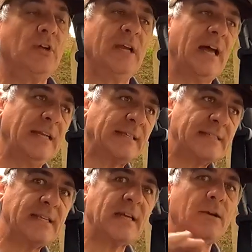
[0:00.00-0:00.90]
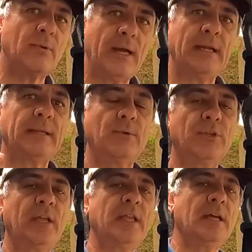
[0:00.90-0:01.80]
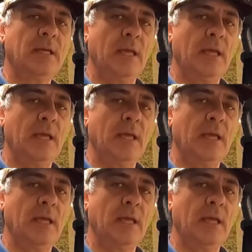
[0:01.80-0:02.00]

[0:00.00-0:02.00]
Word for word: en la alta sierra o en la alta montaña,